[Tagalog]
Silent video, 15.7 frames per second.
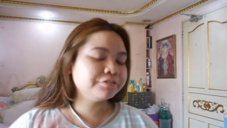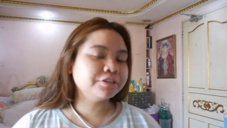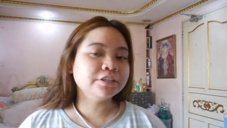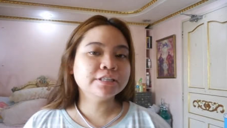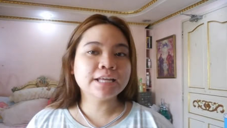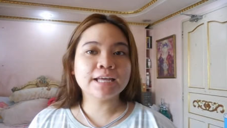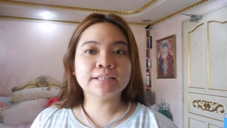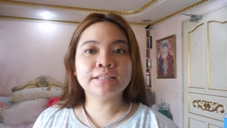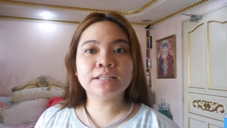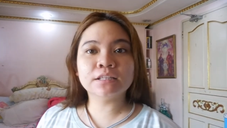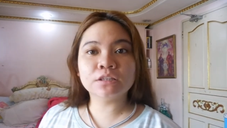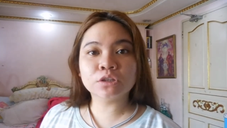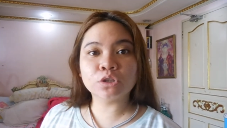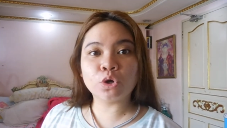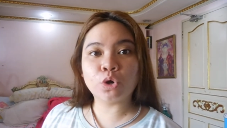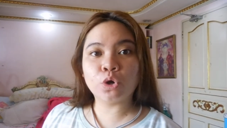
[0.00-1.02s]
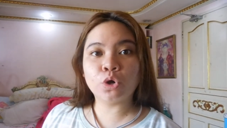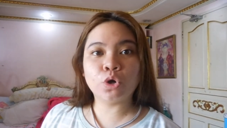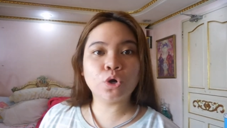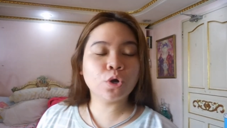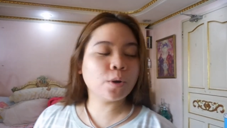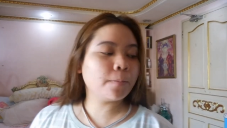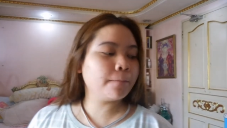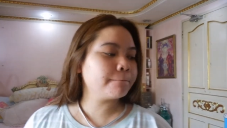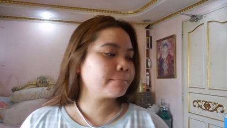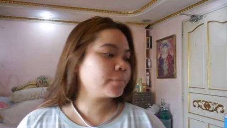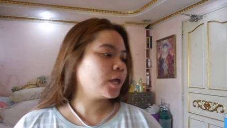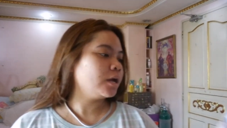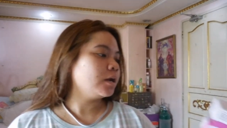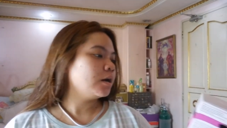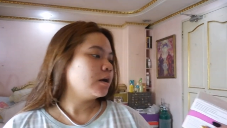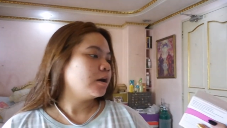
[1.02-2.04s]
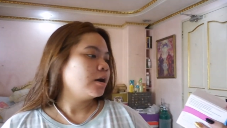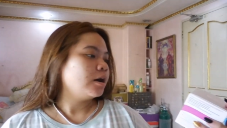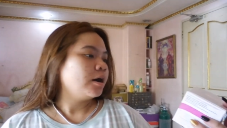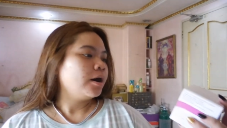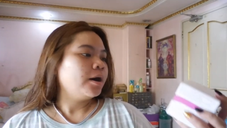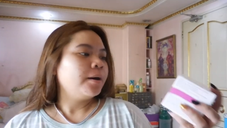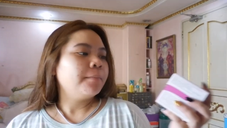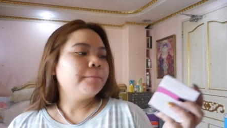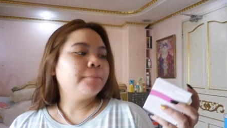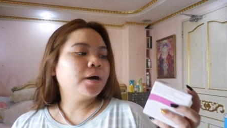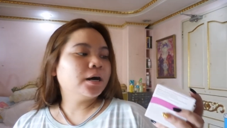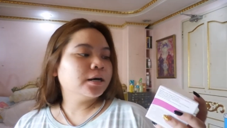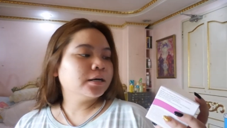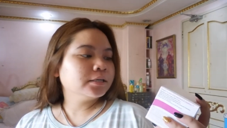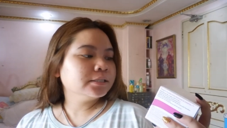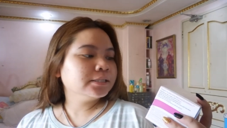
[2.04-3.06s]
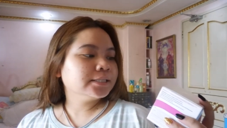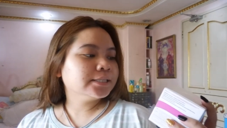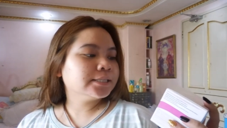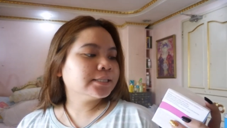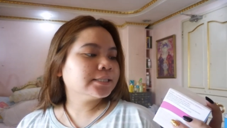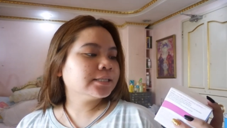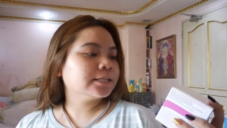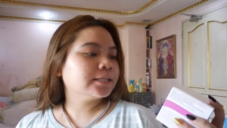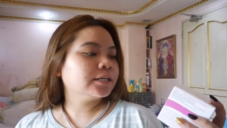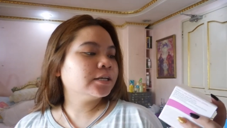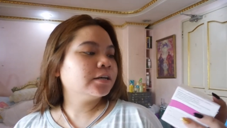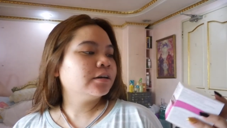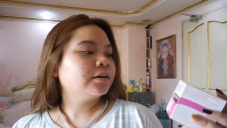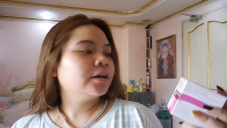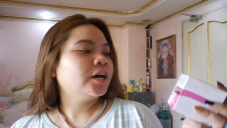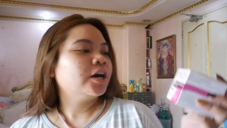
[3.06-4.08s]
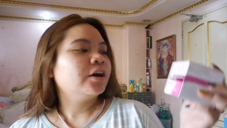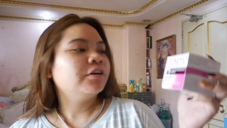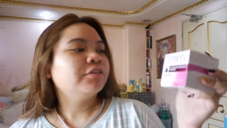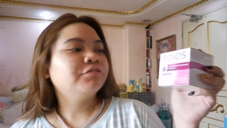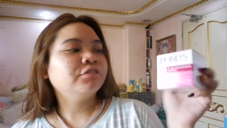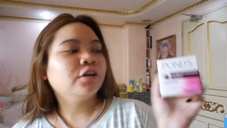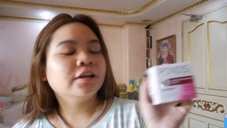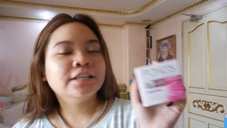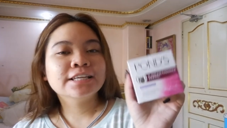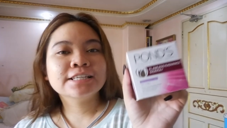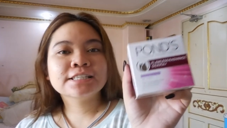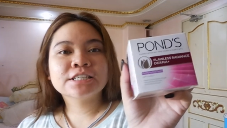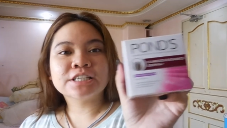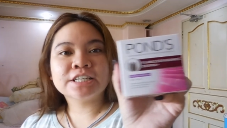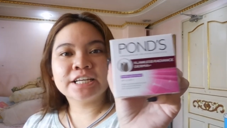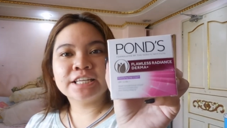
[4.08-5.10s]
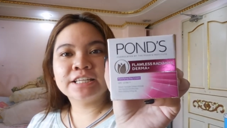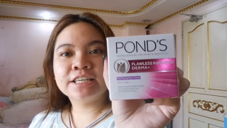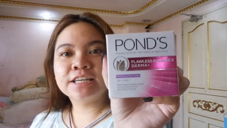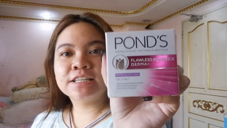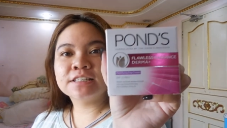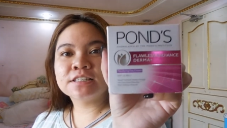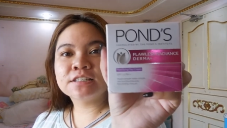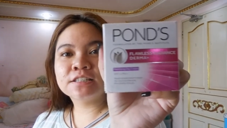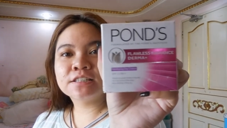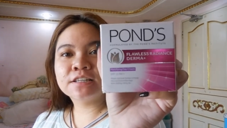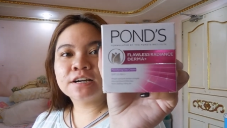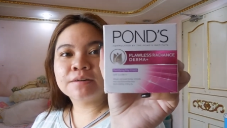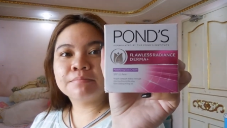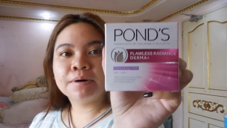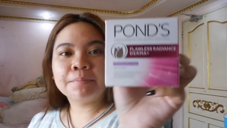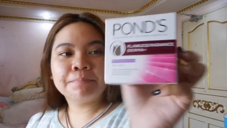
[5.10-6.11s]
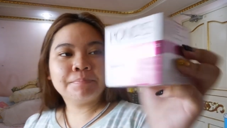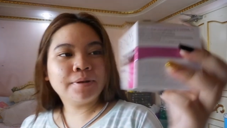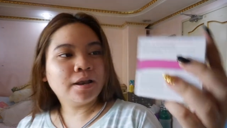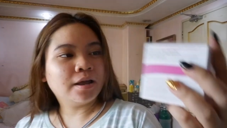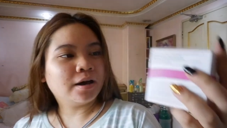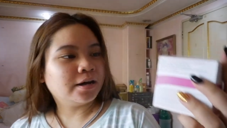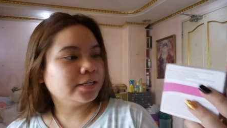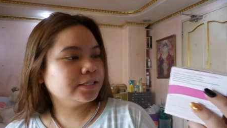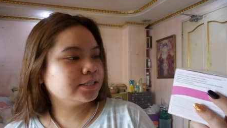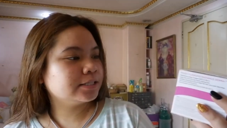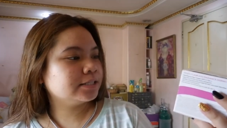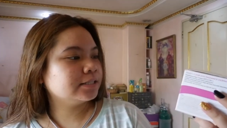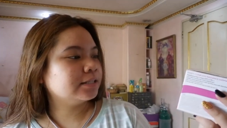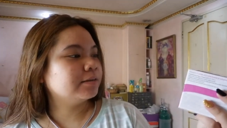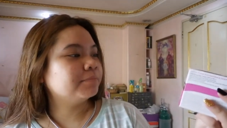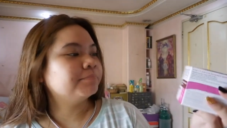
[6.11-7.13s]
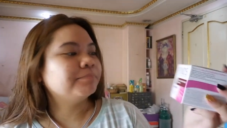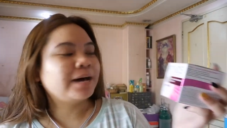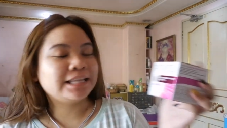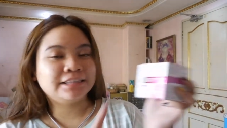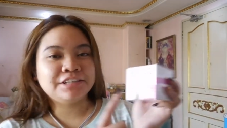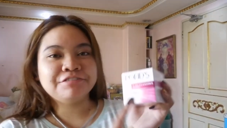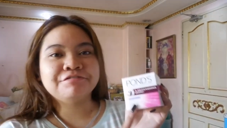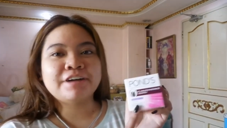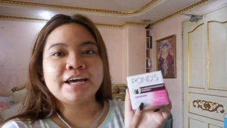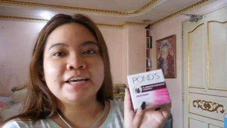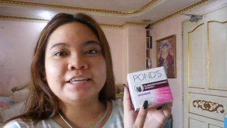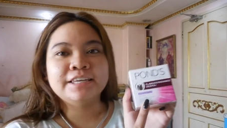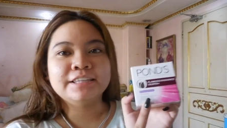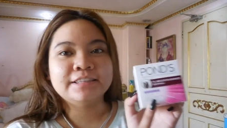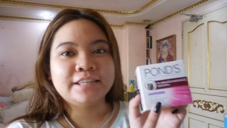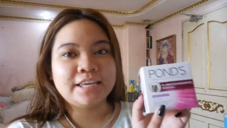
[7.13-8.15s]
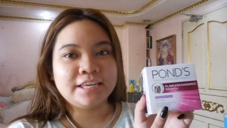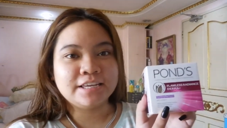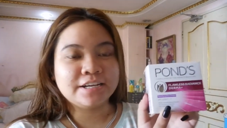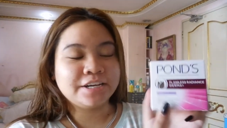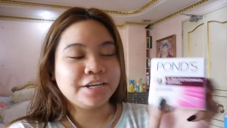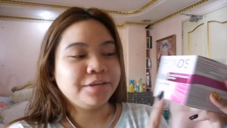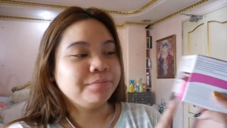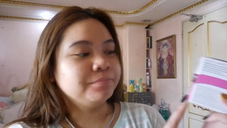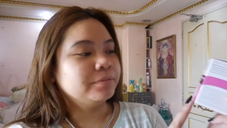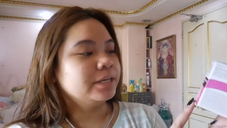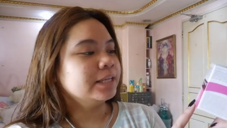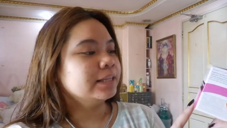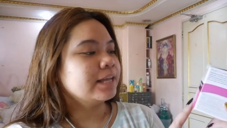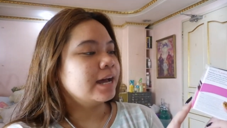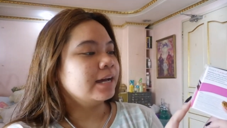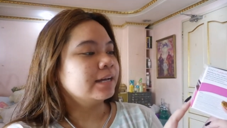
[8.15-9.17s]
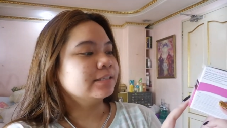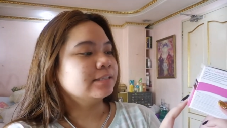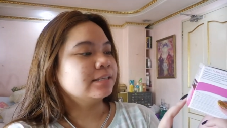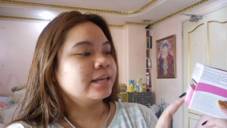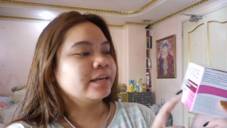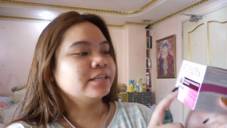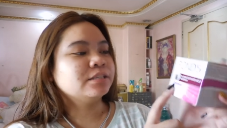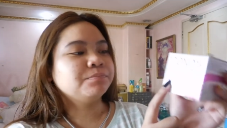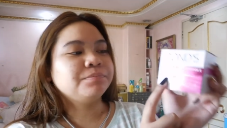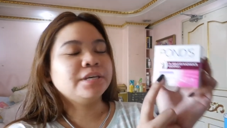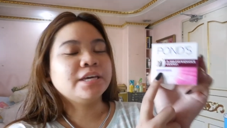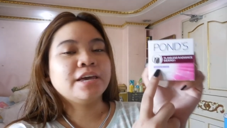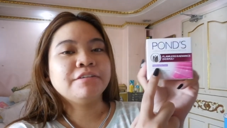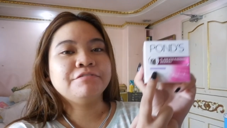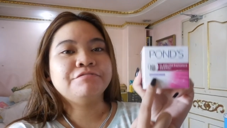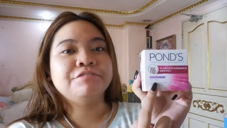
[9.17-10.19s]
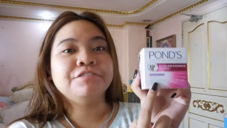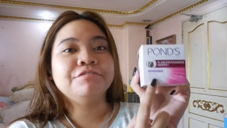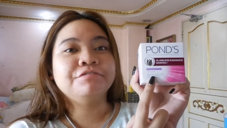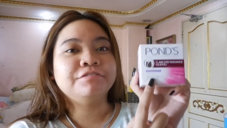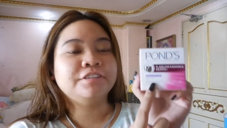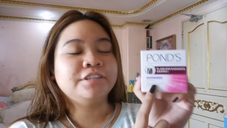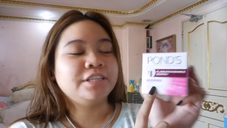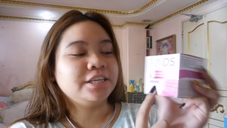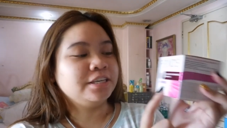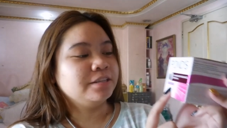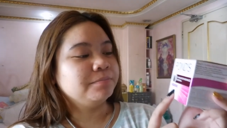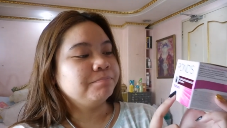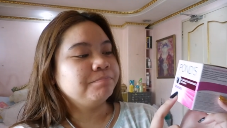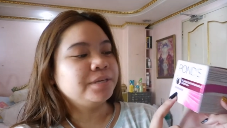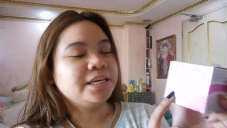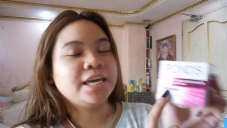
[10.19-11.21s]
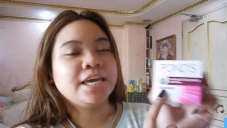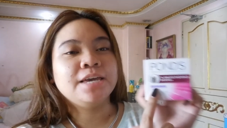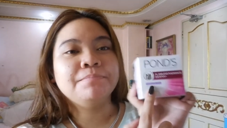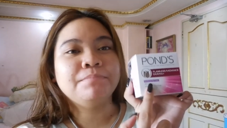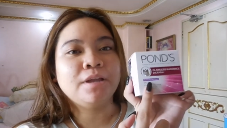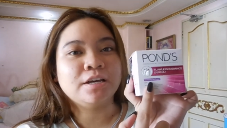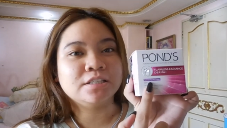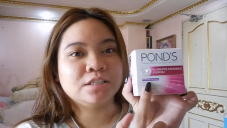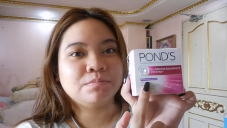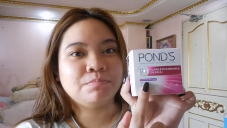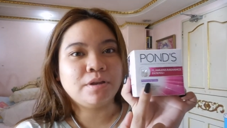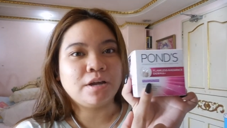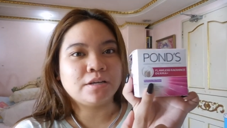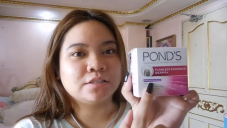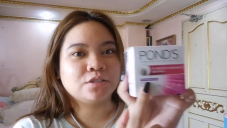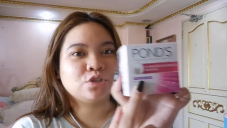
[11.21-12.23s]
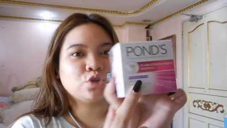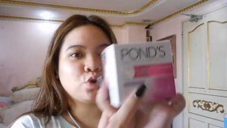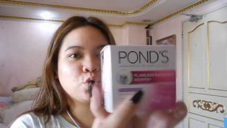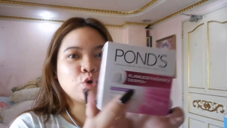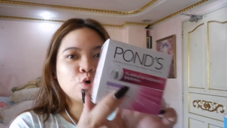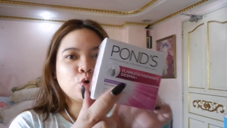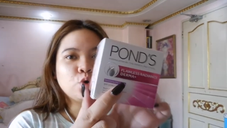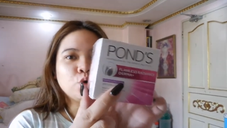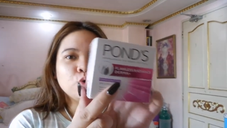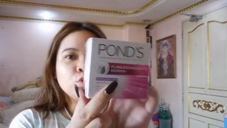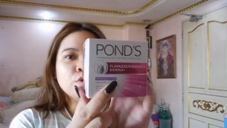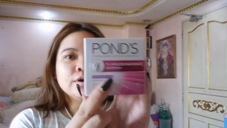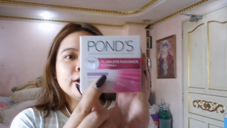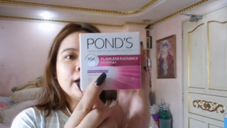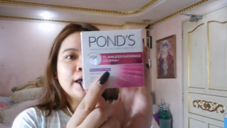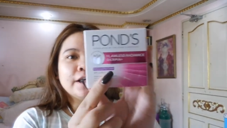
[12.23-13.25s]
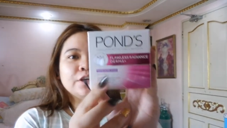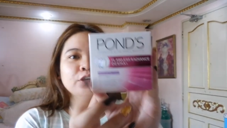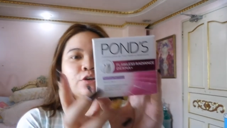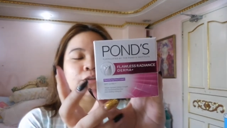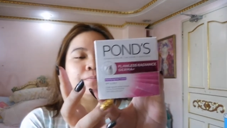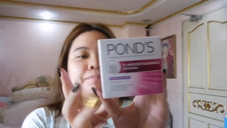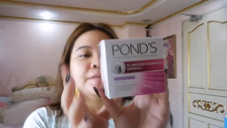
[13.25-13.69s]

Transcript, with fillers: review natin tong Pond's Flawless Radiance Derma Plus na mattifying day cream. It has SPF 15 PA++. So, ayun.